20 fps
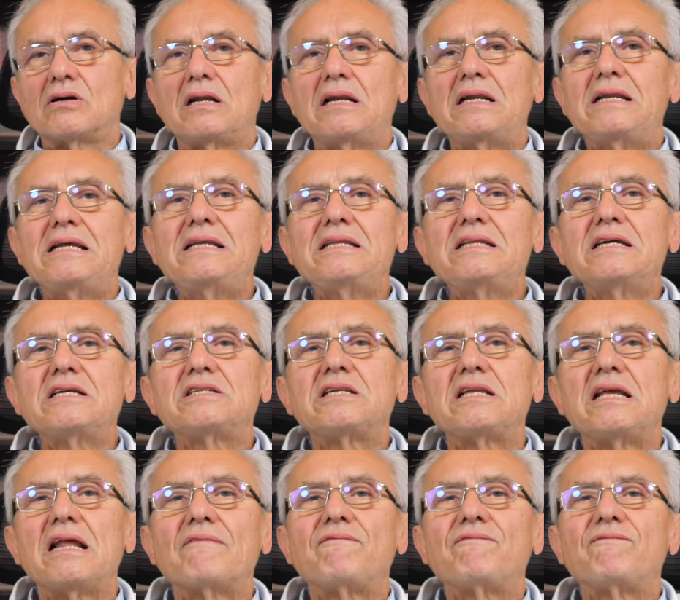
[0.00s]
l'indice
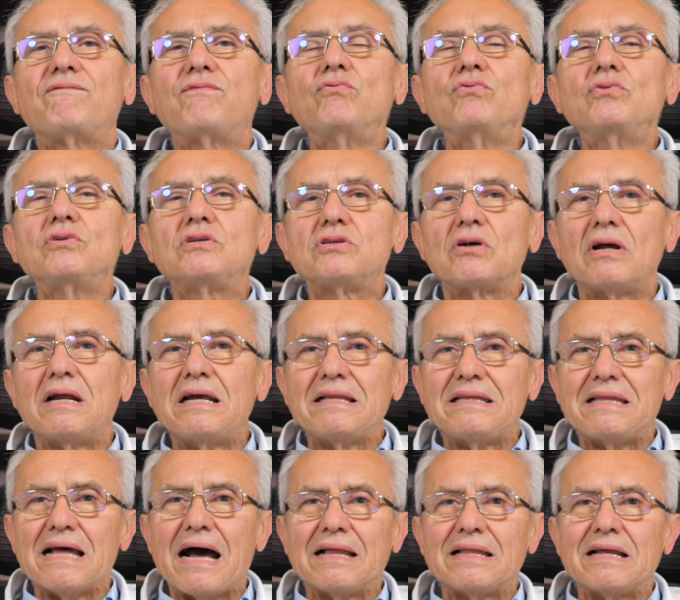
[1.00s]
della
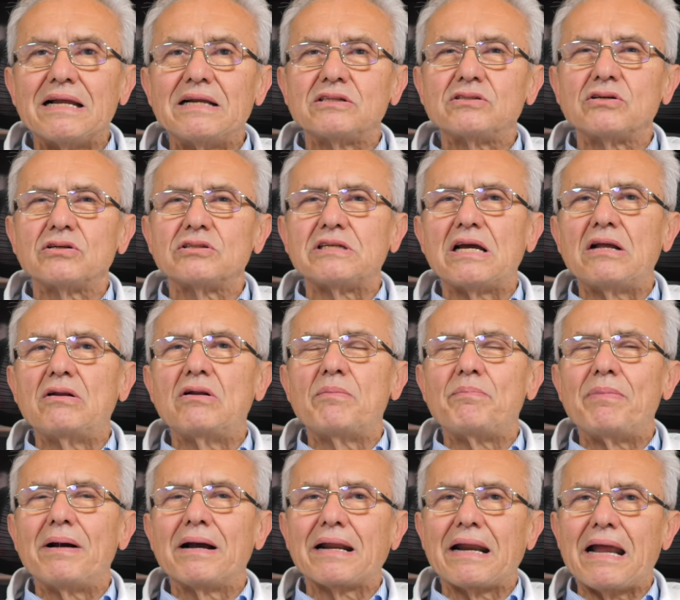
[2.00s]
funzionalità delle nostre cellule
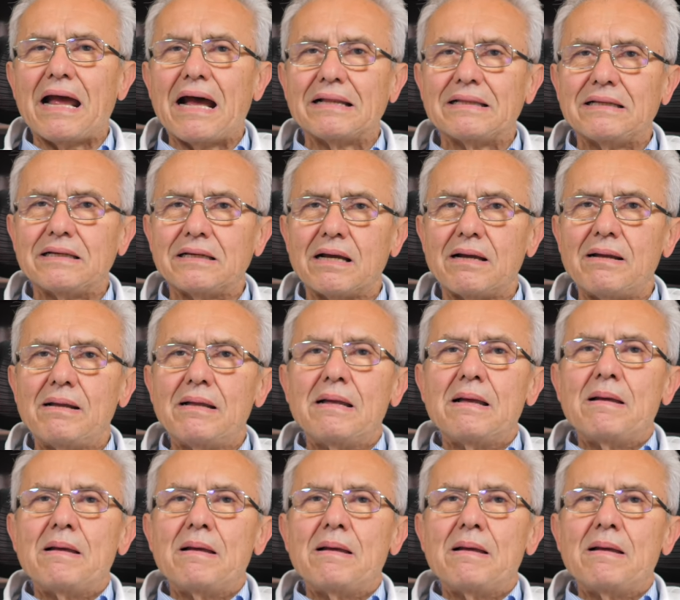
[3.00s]
pancreatiche